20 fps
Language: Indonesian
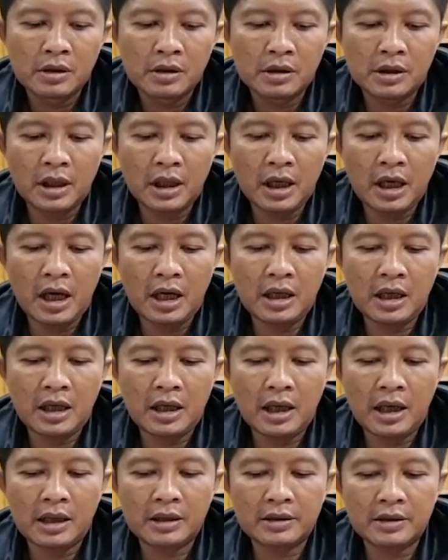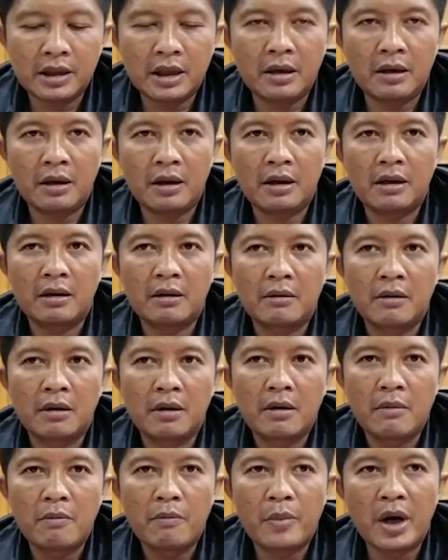sehingga dari hasil
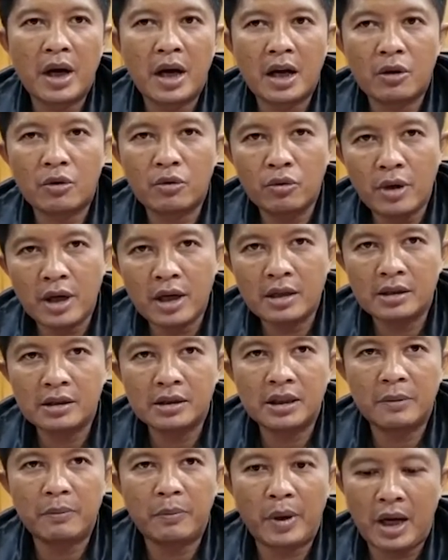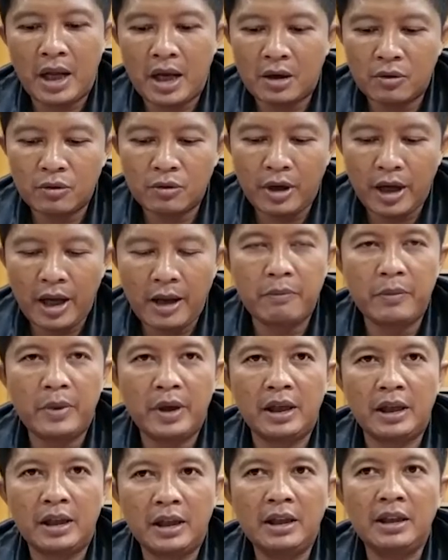pengakuan si pelaku M
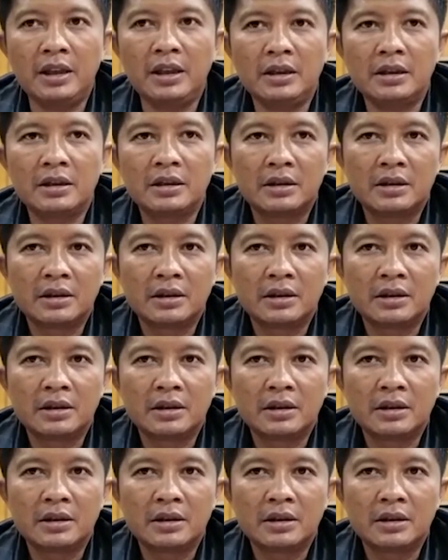ini